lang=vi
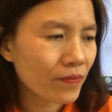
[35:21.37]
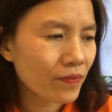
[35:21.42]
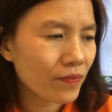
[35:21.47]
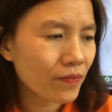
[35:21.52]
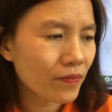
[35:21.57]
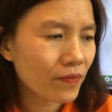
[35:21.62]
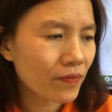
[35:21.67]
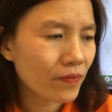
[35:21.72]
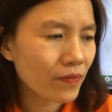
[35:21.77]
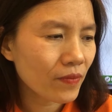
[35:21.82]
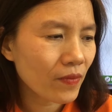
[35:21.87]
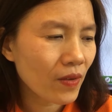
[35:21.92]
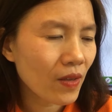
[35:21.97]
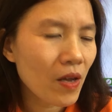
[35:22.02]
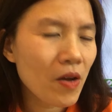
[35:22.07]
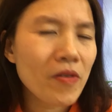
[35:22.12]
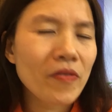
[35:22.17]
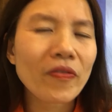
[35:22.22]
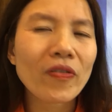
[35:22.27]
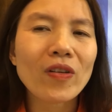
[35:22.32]
Floor.
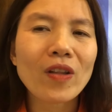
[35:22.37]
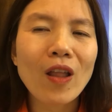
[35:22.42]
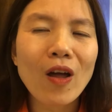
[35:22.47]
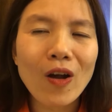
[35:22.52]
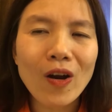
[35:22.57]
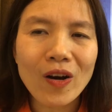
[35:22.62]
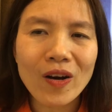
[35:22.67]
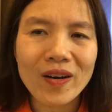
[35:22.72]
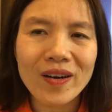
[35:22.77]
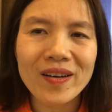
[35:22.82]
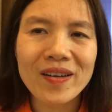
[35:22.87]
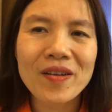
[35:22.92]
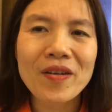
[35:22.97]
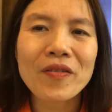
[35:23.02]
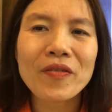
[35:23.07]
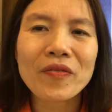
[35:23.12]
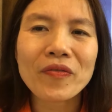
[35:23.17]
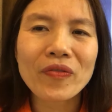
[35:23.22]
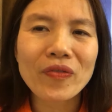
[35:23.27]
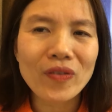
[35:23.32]
Floor.
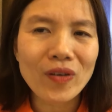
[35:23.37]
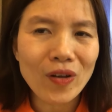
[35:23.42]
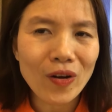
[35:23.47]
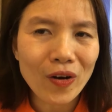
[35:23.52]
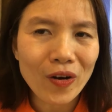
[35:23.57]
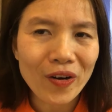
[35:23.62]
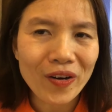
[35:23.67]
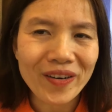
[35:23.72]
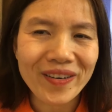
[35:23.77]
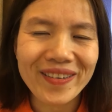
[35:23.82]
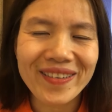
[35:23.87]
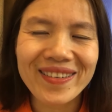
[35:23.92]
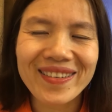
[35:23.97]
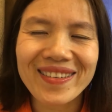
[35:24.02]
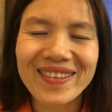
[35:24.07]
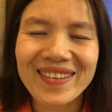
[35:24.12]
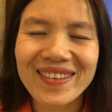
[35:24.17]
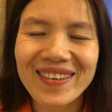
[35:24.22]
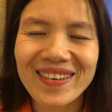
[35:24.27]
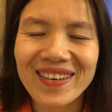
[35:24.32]
Floor
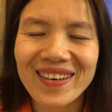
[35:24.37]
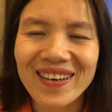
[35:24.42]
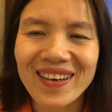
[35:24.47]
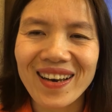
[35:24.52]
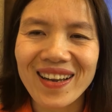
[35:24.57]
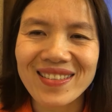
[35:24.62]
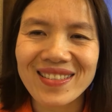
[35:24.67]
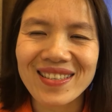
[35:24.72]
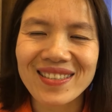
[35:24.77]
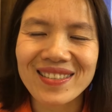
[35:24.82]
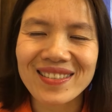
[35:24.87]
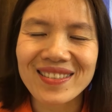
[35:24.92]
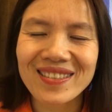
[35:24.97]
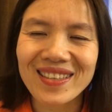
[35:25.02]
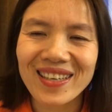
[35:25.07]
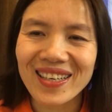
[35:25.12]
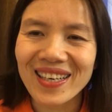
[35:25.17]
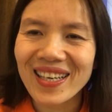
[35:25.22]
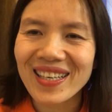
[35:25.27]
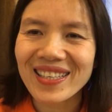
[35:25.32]
là danh từ
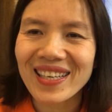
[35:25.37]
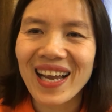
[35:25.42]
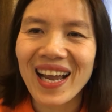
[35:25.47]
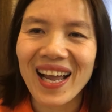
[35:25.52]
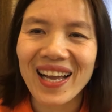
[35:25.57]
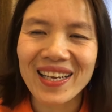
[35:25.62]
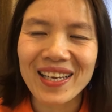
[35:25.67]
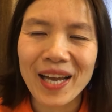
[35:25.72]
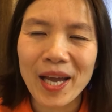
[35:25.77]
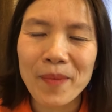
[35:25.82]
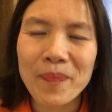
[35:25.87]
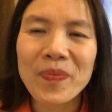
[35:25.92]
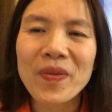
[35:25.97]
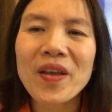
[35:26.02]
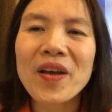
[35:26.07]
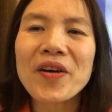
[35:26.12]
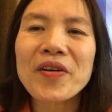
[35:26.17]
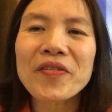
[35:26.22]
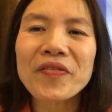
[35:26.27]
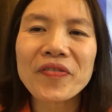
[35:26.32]
cái nền nhà các em.
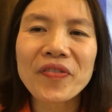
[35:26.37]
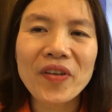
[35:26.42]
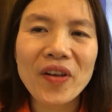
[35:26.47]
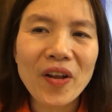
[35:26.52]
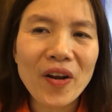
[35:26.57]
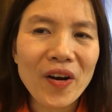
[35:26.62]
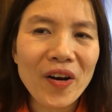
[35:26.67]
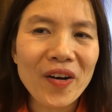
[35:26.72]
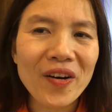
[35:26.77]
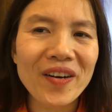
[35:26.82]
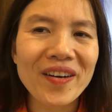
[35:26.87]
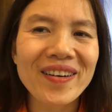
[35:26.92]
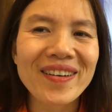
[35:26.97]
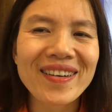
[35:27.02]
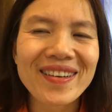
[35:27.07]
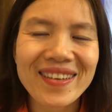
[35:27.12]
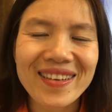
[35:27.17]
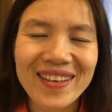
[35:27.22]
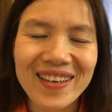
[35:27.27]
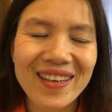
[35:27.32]
Floor.
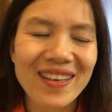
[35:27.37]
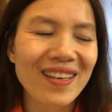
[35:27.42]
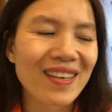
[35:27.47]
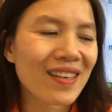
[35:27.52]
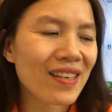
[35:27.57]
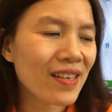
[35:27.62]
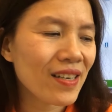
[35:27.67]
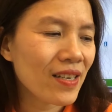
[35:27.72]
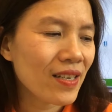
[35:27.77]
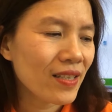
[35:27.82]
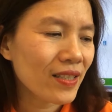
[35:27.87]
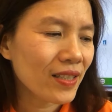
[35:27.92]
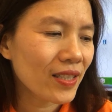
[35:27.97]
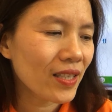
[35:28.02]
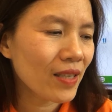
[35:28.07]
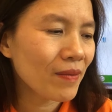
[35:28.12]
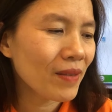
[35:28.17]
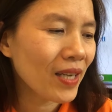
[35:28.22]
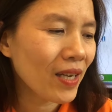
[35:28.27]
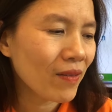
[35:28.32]
À,
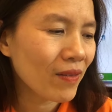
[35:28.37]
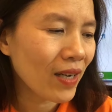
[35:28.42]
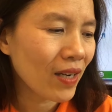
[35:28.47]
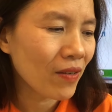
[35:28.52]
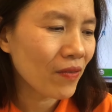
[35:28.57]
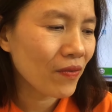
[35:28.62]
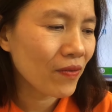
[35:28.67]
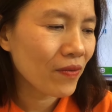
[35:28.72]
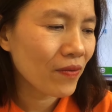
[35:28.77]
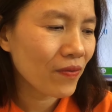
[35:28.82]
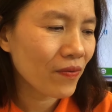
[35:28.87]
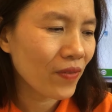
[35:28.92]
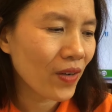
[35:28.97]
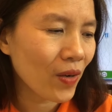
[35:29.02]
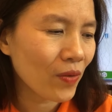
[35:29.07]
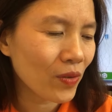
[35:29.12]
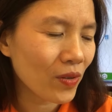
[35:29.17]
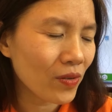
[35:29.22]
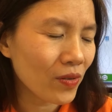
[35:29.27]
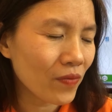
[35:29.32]
tiếp theo nào,
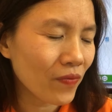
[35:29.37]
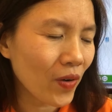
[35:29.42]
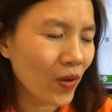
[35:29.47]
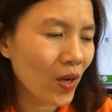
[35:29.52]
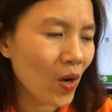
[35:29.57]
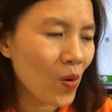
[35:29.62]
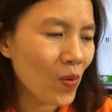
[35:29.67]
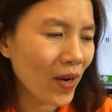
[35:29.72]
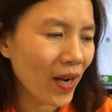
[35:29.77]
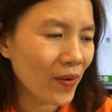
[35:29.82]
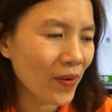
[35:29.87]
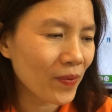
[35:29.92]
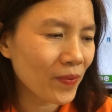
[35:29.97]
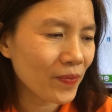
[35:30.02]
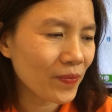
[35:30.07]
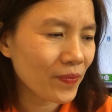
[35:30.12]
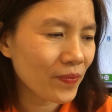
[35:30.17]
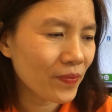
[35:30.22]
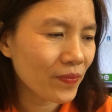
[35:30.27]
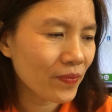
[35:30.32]
vào từ vào câu nào.
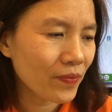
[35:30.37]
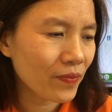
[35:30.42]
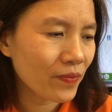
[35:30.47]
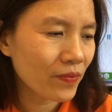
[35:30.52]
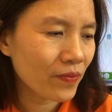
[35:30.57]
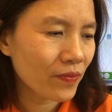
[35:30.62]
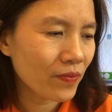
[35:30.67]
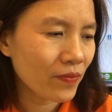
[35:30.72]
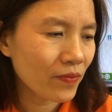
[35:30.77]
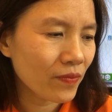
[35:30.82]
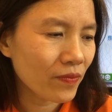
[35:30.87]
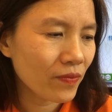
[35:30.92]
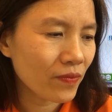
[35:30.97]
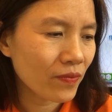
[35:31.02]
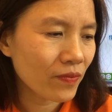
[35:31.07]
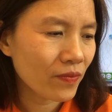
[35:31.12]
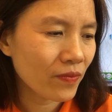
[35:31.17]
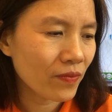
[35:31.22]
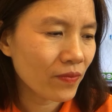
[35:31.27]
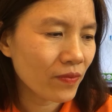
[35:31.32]
I clean the
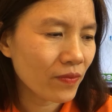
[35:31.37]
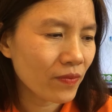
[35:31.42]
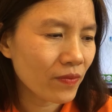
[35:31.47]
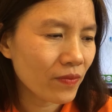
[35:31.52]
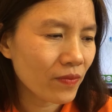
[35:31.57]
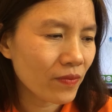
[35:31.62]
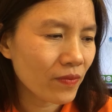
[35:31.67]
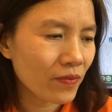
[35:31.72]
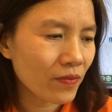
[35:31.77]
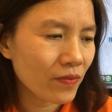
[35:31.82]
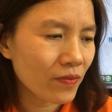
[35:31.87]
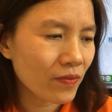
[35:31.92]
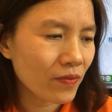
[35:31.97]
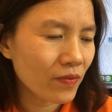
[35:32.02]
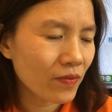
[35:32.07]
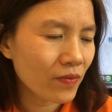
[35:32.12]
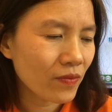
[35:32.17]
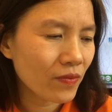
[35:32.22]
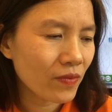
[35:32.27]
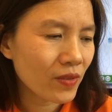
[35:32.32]
floor in the
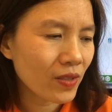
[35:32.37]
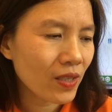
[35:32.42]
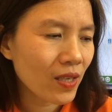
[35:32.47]
afternoon.